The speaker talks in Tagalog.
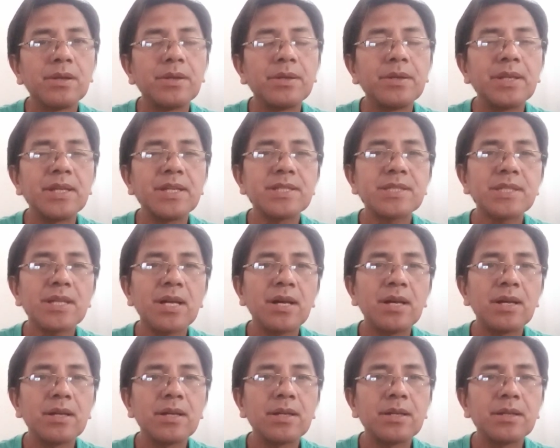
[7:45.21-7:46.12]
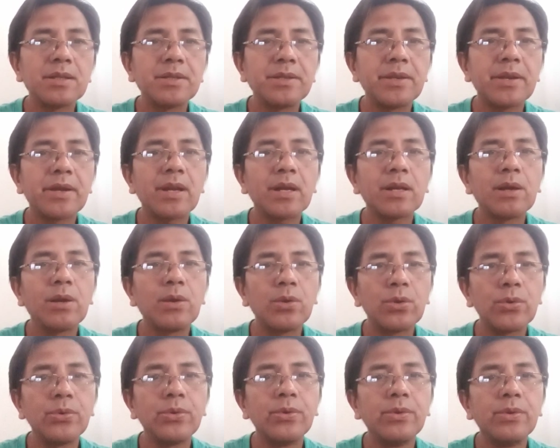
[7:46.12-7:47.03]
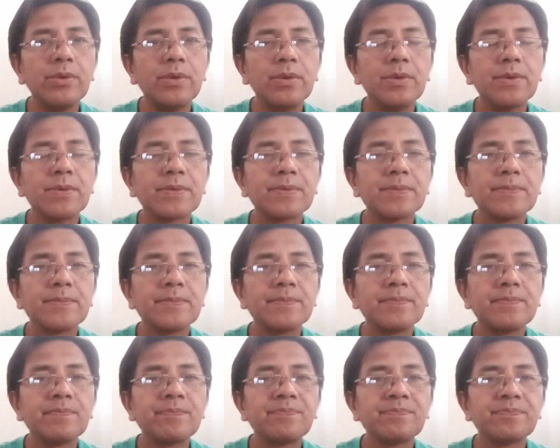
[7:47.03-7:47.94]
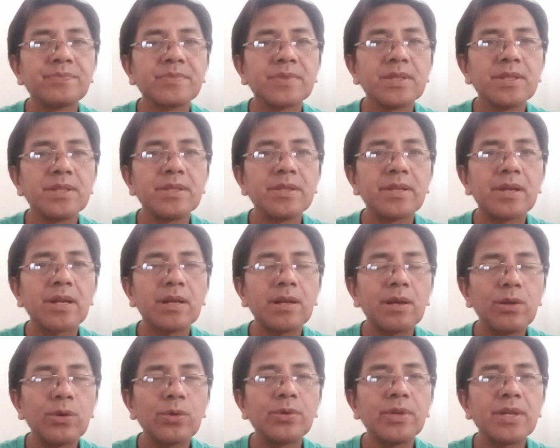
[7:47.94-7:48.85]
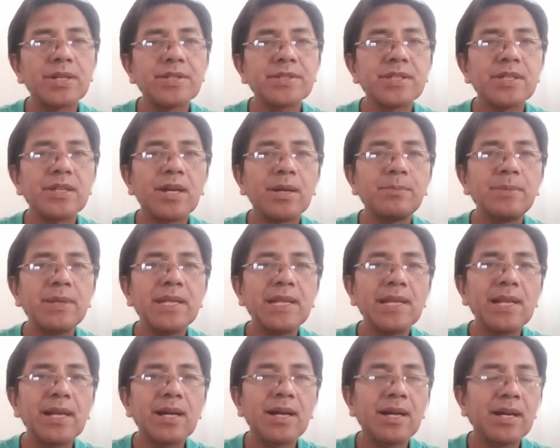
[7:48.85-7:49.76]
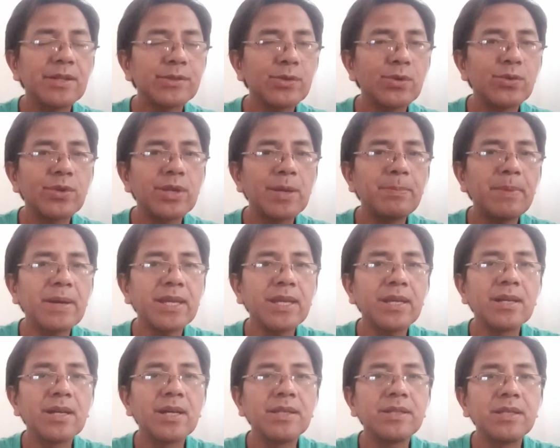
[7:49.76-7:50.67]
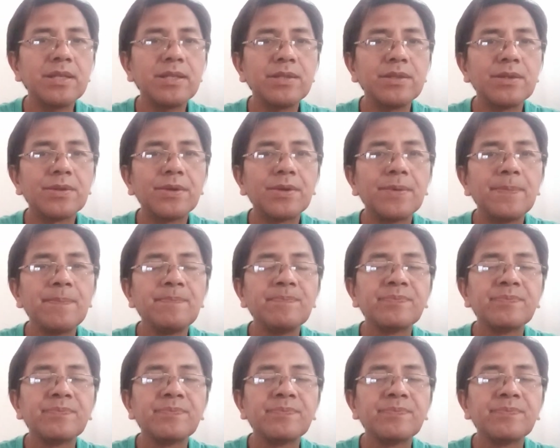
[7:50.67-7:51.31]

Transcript: na isang drug lord. Drug lord ang sinabi nila at kung napakinggan ninyo